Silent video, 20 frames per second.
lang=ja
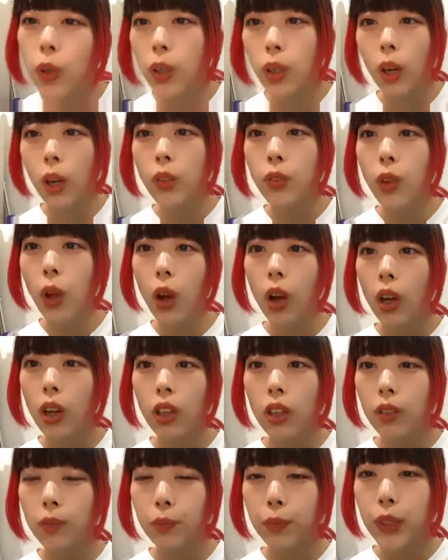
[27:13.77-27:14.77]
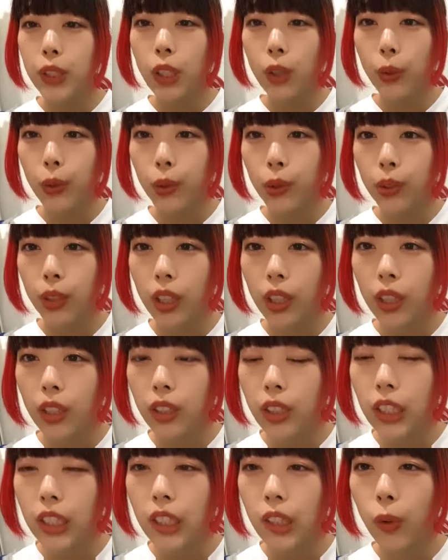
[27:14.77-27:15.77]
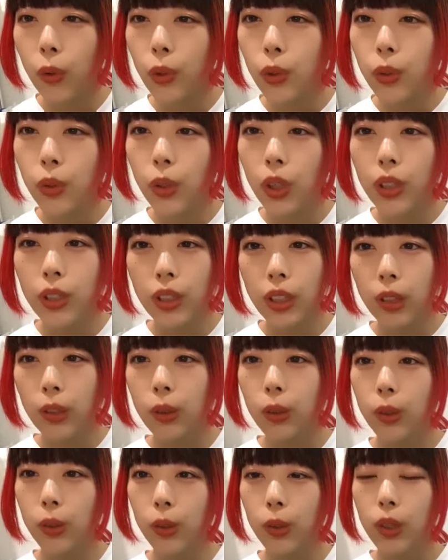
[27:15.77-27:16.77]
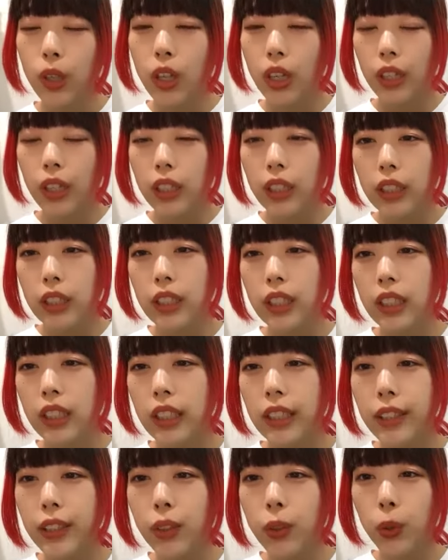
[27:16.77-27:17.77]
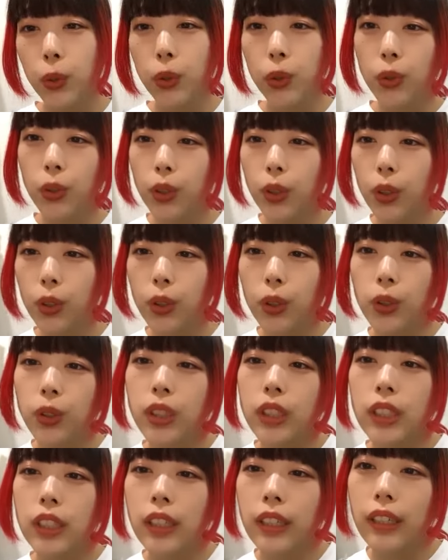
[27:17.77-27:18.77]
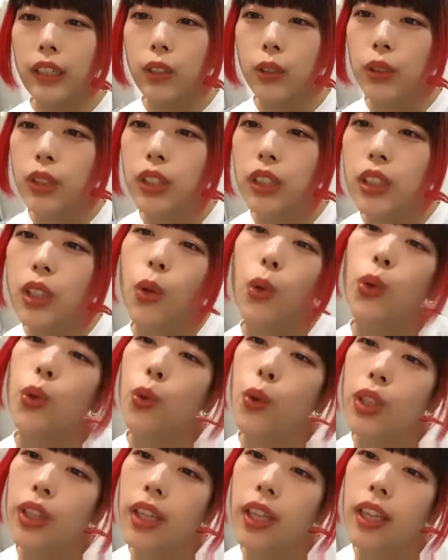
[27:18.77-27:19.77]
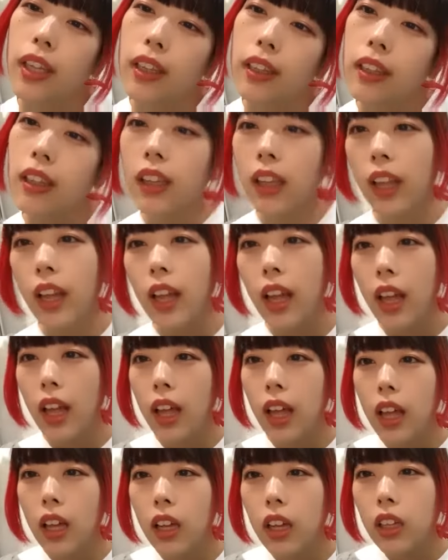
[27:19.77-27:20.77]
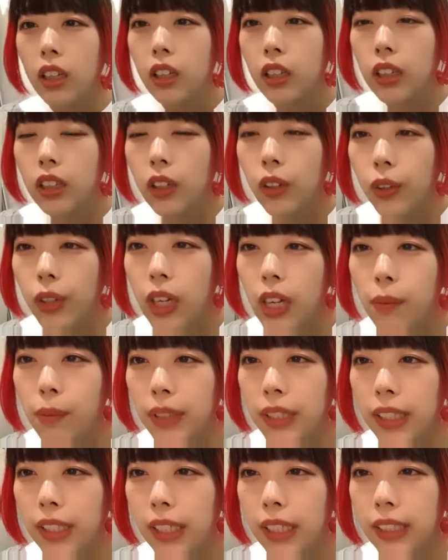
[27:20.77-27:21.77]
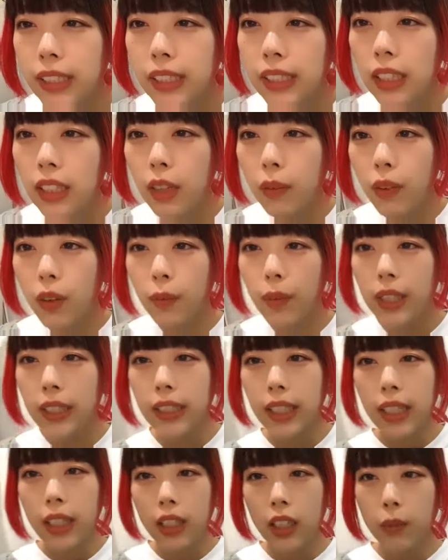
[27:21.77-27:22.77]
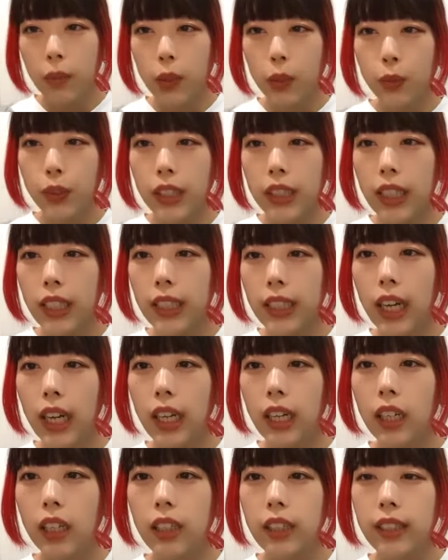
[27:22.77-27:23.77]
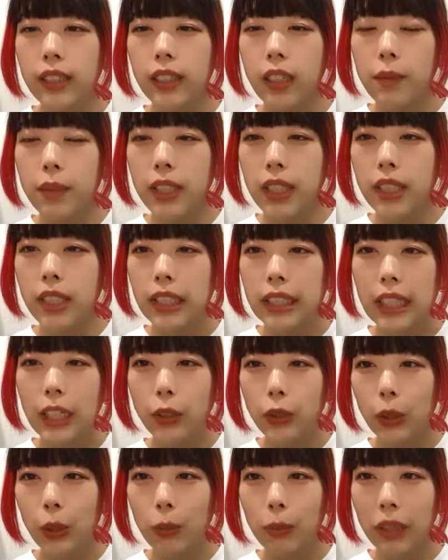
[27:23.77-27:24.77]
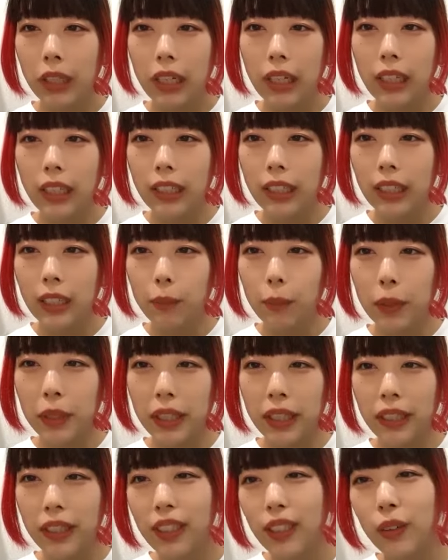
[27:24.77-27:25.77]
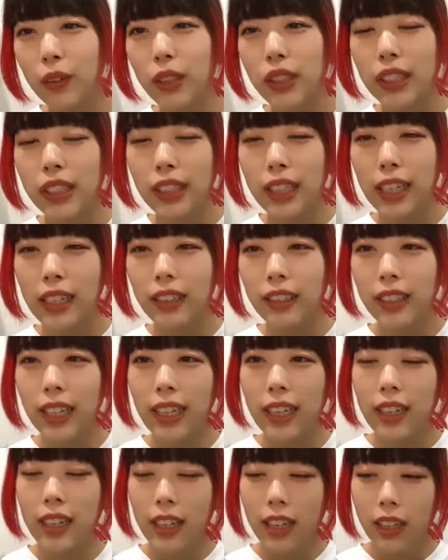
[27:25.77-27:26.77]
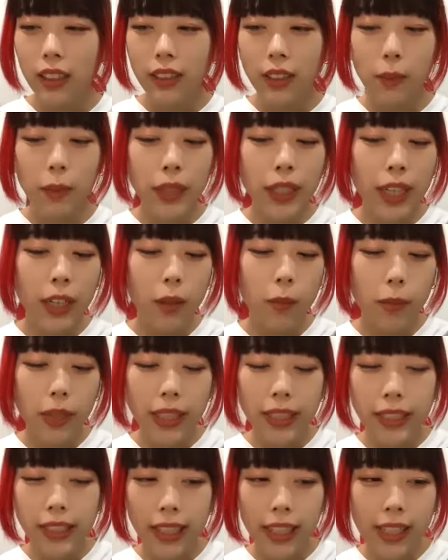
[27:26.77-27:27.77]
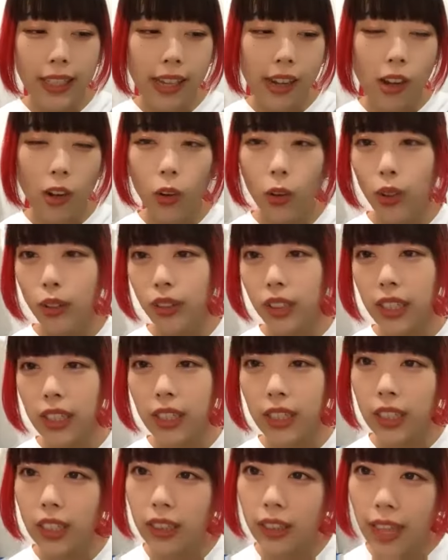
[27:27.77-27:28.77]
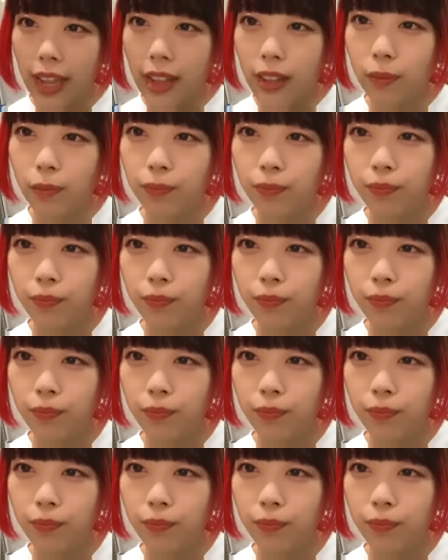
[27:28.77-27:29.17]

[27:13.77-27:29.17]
わかんない見たことない聞いたことはあるけど実質この曲をしっかりと聞いたことはない俺はまた現地で生めいさんや生ふみさんや生さささを遠目から眺めてにっこりしているねダメだよめいちゃんヤッホーって言いに来て